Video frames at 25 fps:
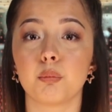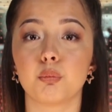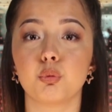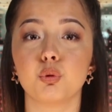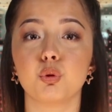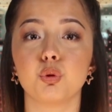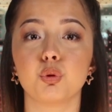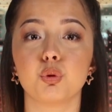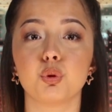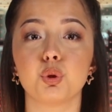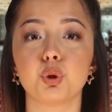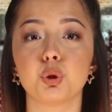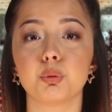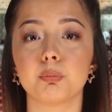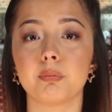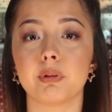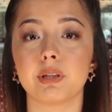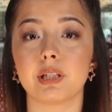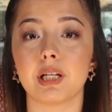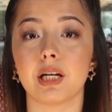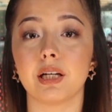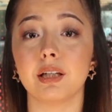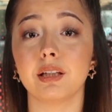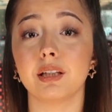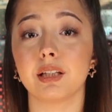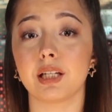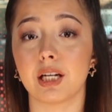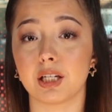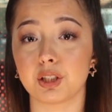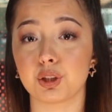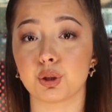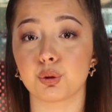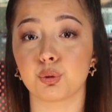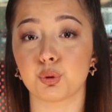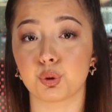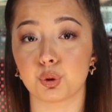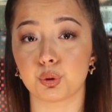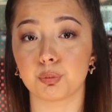Bunu düşünmeden,
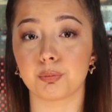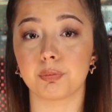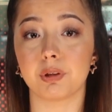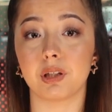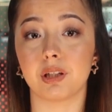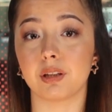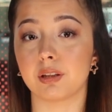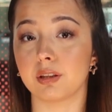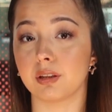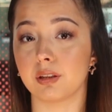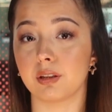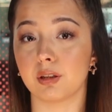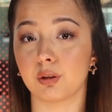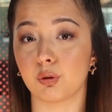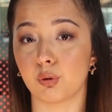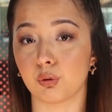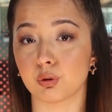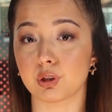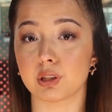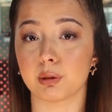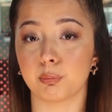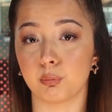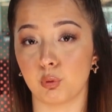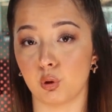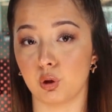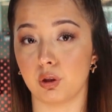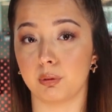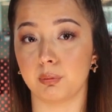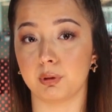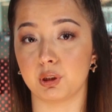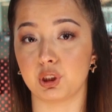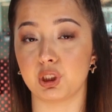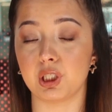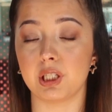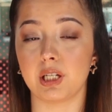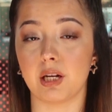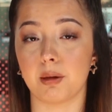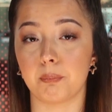gerçi düşünmeye akılları olsa böyle bir
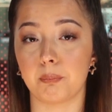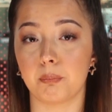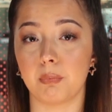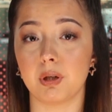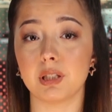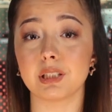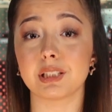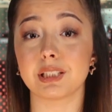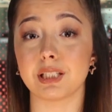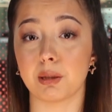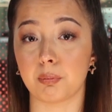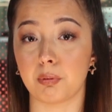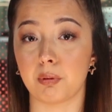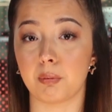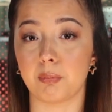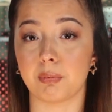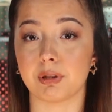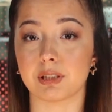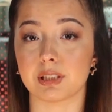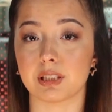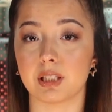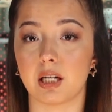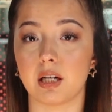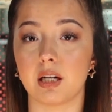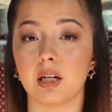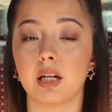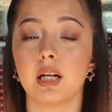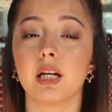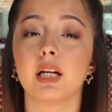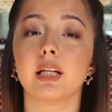şey yapmaz, yapamazlar.